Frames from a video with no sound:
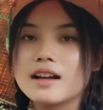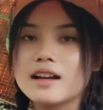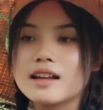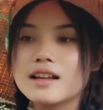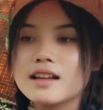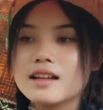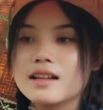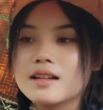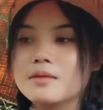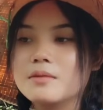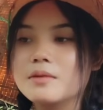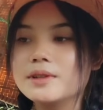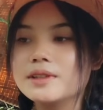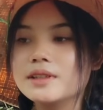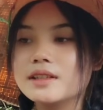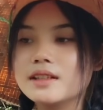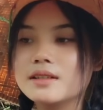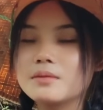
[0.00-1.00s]
banyak
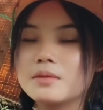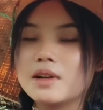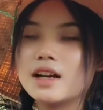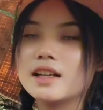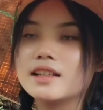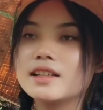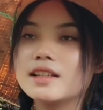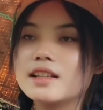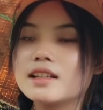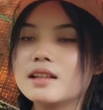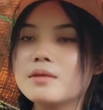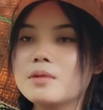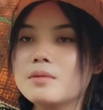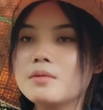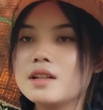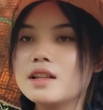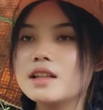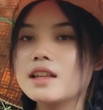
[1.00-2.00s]
Wajah, oh, makanya kita
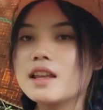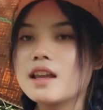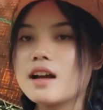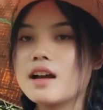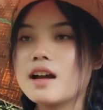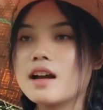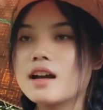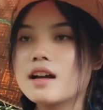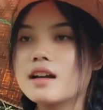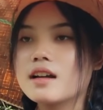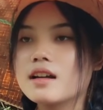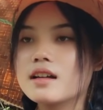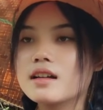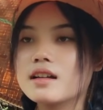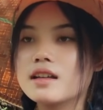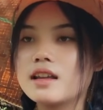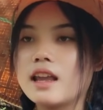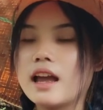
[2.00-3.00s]
memilihnya yang
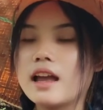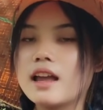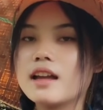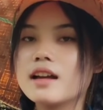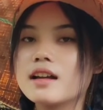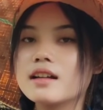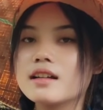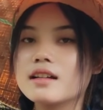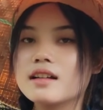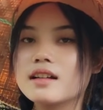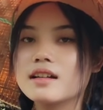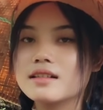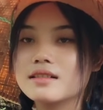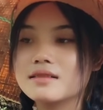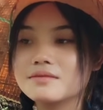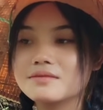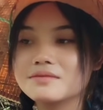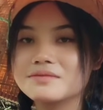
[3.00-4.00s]
ya yang
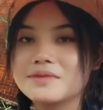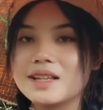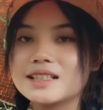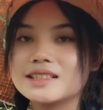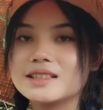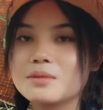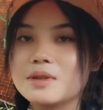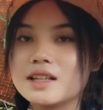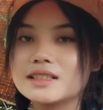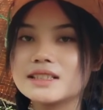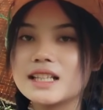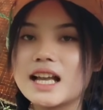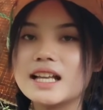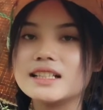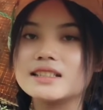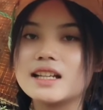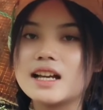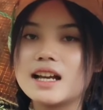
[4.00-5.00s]

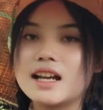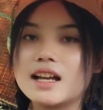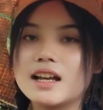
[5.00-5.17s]
biasa-biasa aja